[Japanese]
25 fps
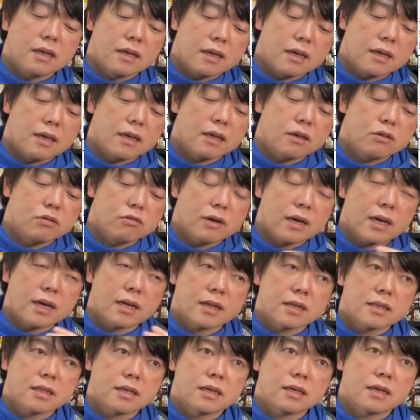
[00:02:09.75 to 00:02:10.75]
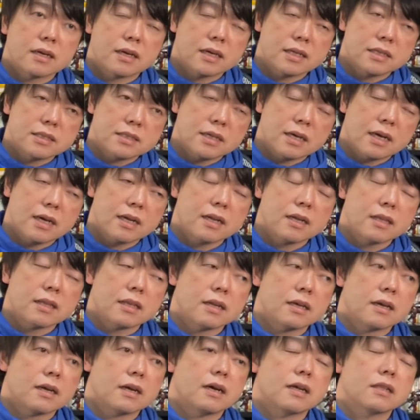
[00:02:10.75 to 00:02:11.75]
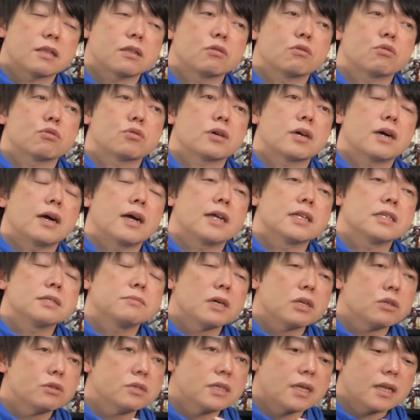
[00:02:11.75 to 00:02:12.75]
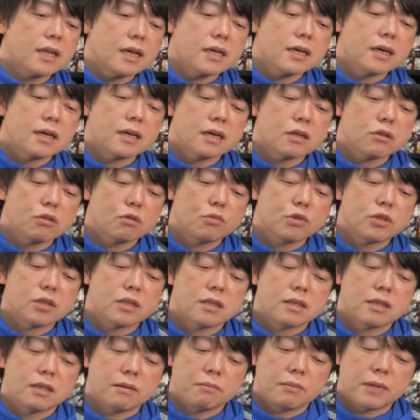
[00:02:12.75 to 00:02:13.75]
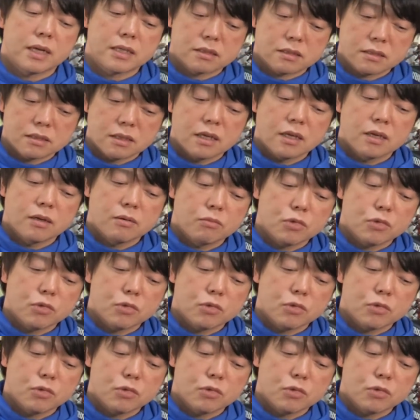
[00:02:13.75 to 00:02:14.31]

え上離れか下離れかってことが始まるんじゃないかなと思ってます。